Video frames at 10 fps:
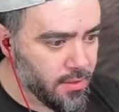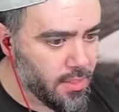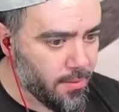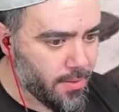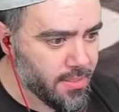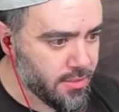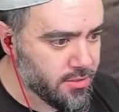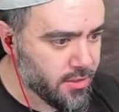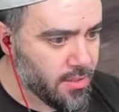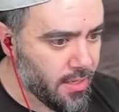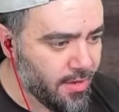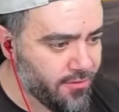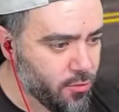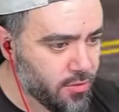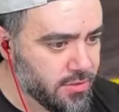Tamam arkadaşlar. kanlı
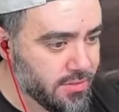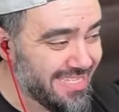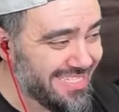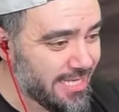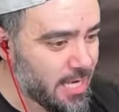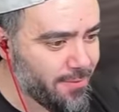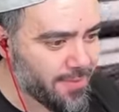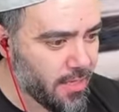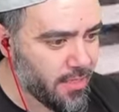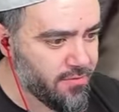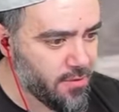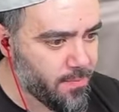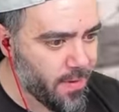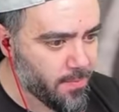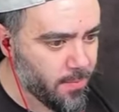eve doğru istikamet kanlı eve git
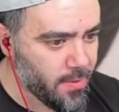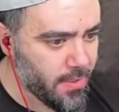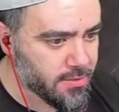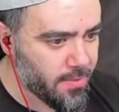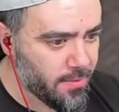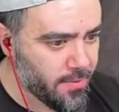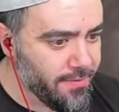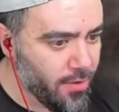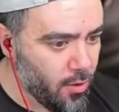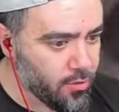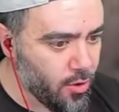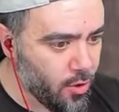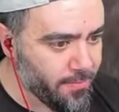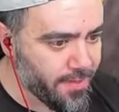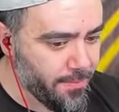bakmam lazım abi. Ne oldu ne
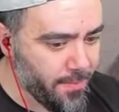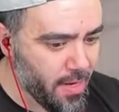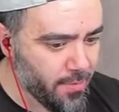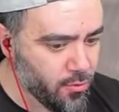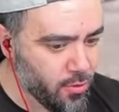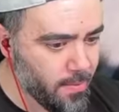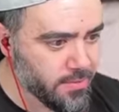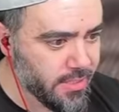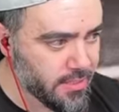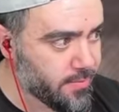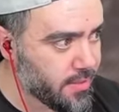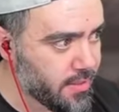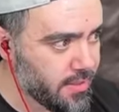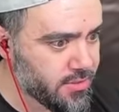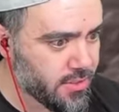olmadı hep beraber görmemiz lazım
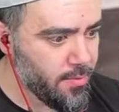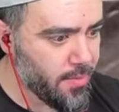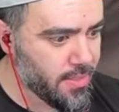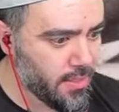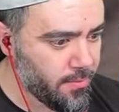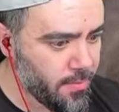arkadaşlar. Bir bakalım.